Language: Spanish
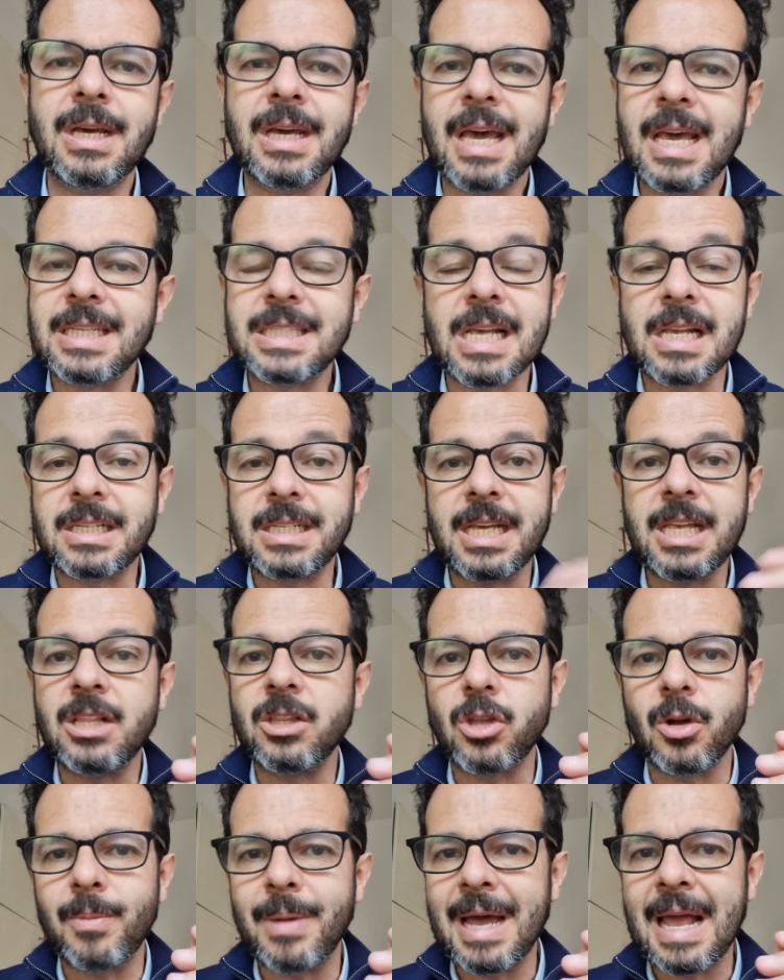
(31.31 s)
es el
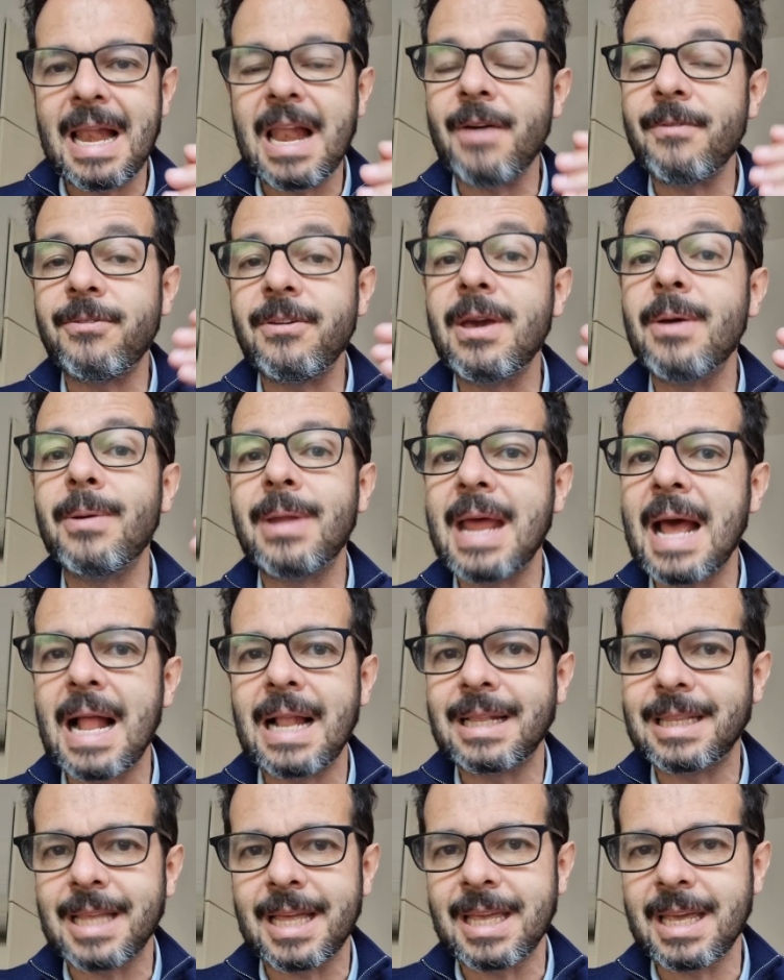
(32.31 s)
síntoma, es la fiebre
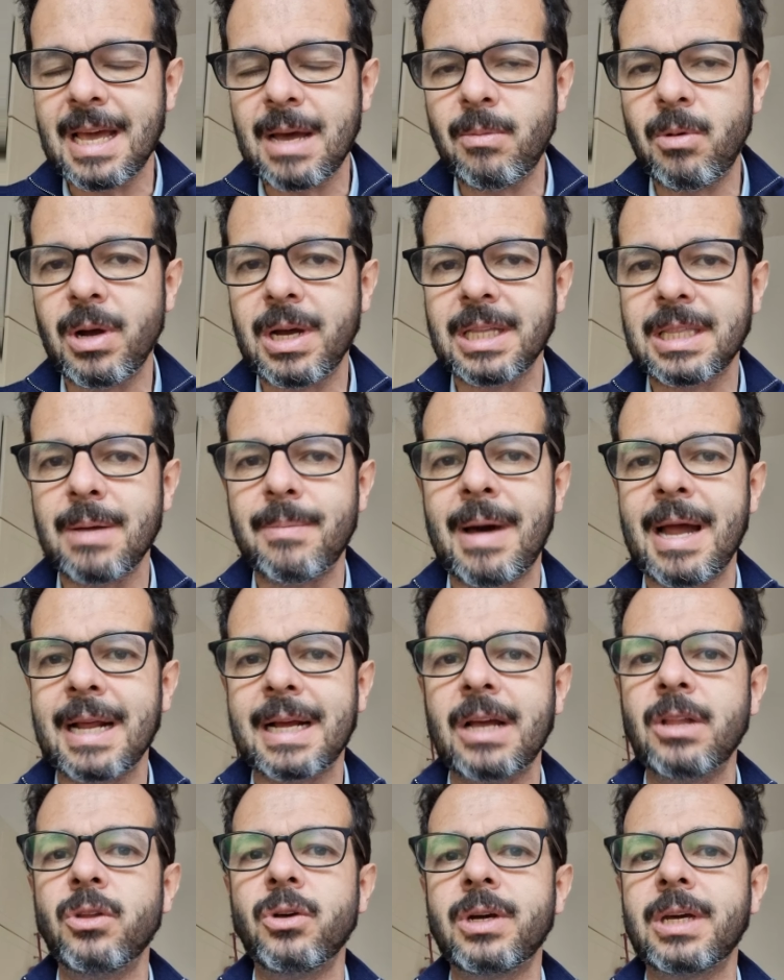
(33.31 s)
alta, digamos, que está
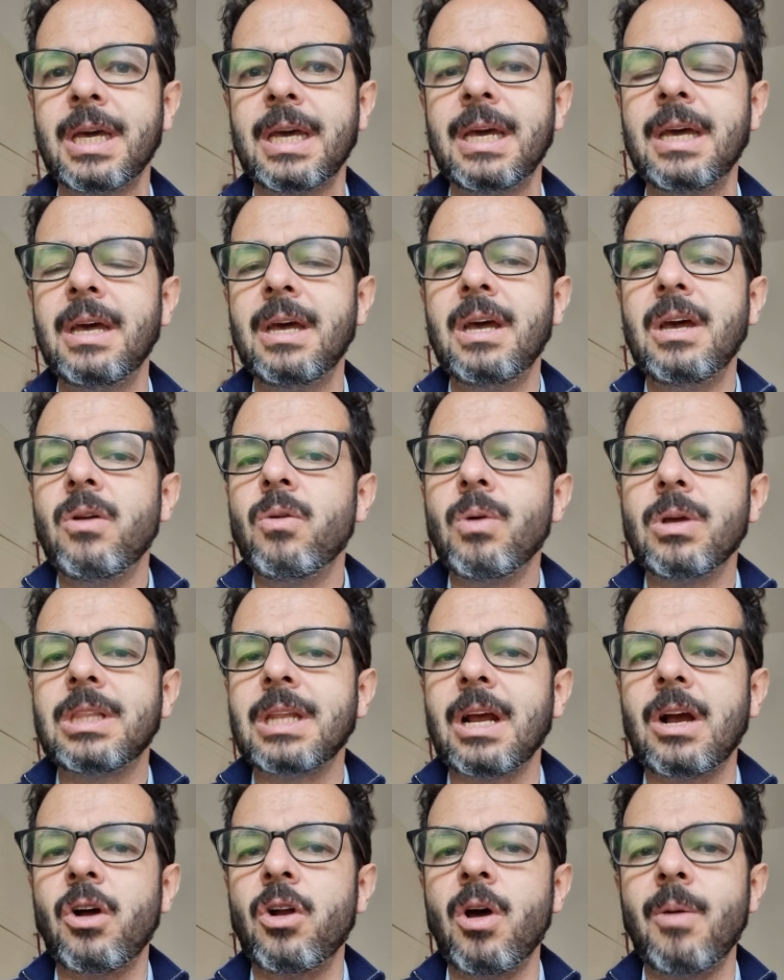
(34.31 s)
marcando que
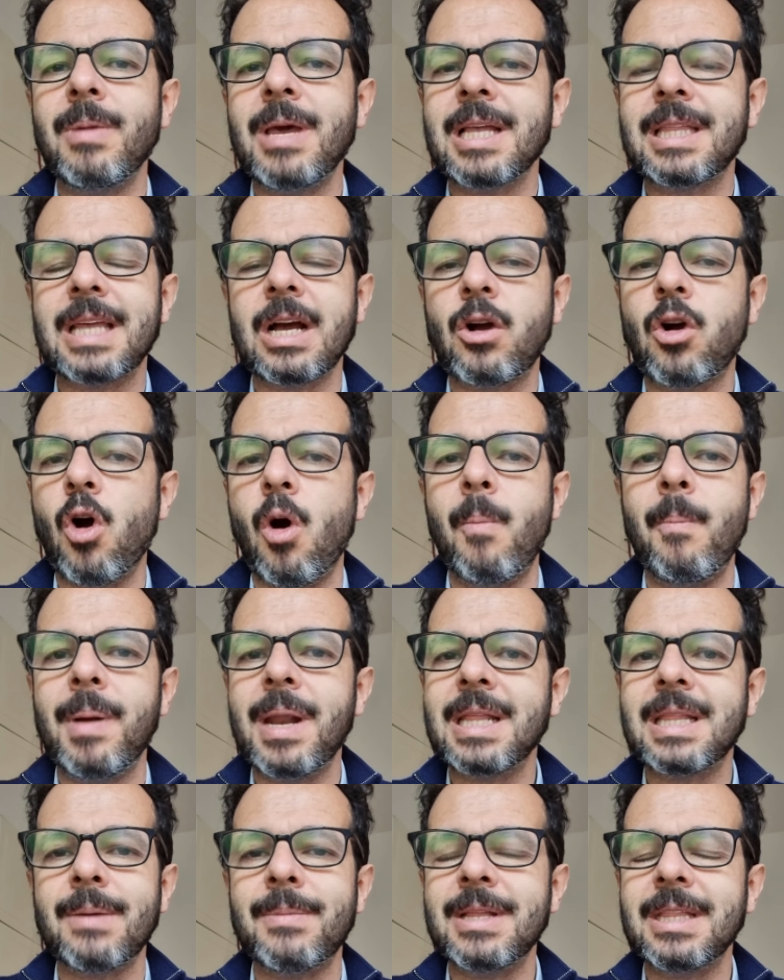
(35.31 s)
nuestra economía está
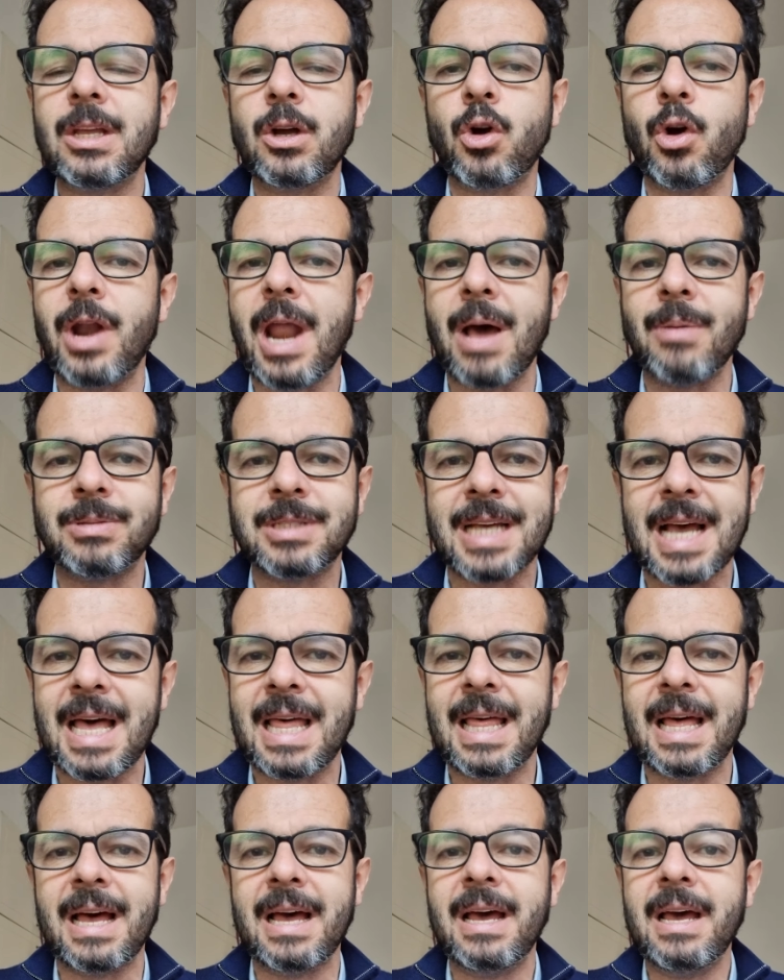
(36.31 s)
completamente
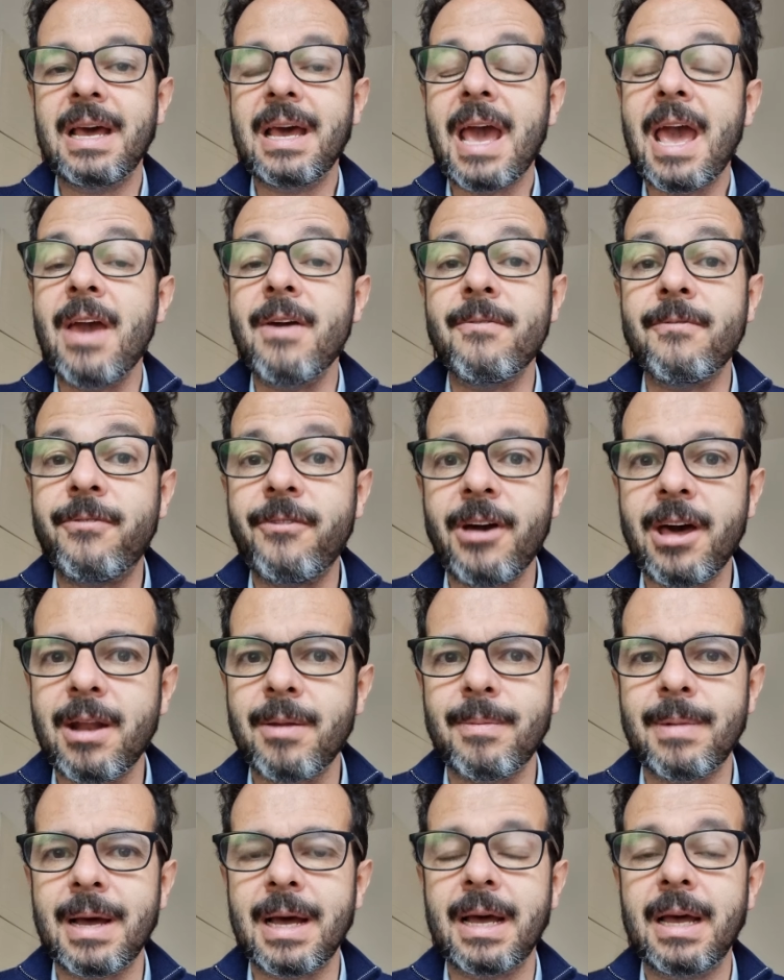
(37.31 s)
colapsada,
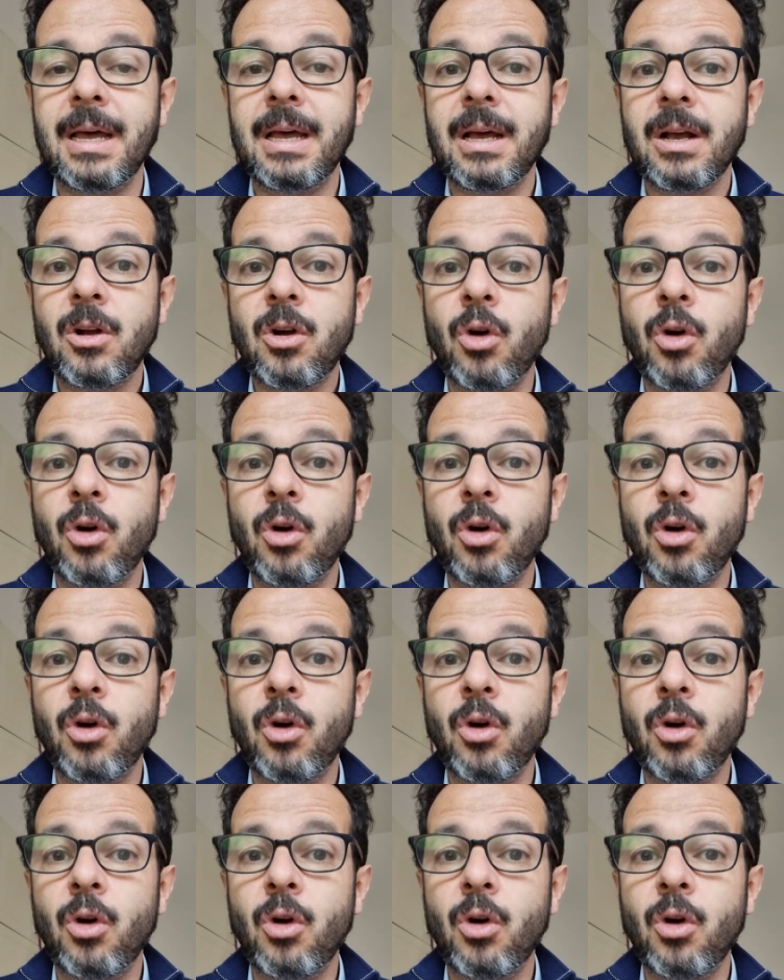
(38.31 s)
enferma,